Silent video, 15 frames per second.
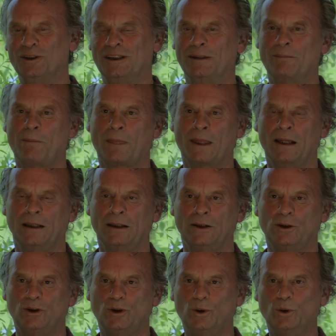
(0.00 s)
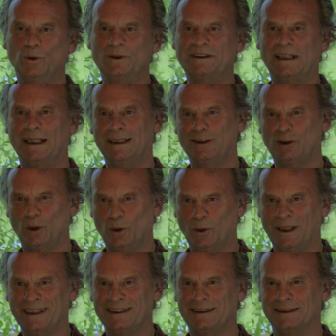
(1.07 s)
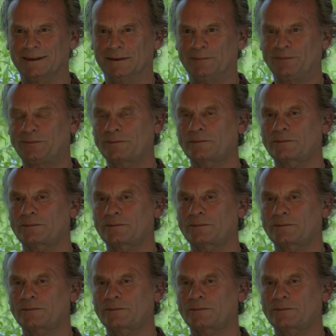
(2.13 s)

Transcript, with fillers: に、東西問わず、